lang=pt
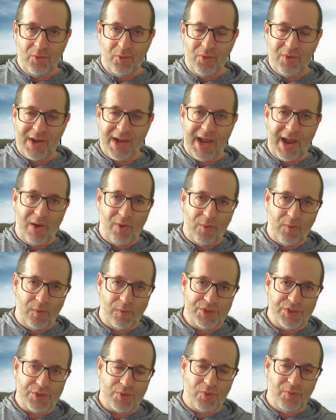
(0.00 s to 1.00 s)
o
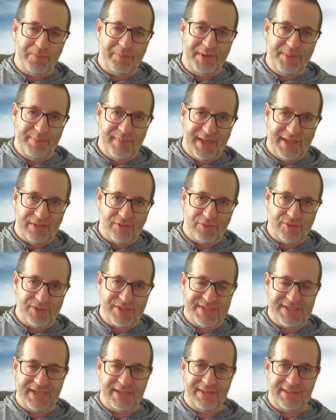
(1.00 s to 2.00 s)
cálculo de cumprimento
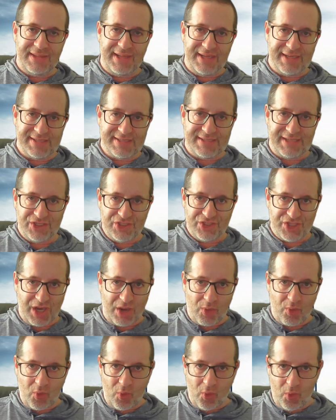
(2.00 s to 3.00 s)
de sentença de
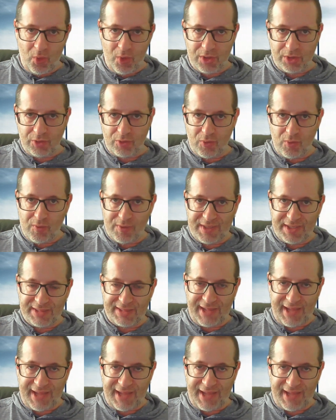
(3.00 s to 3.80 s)
acordo com o que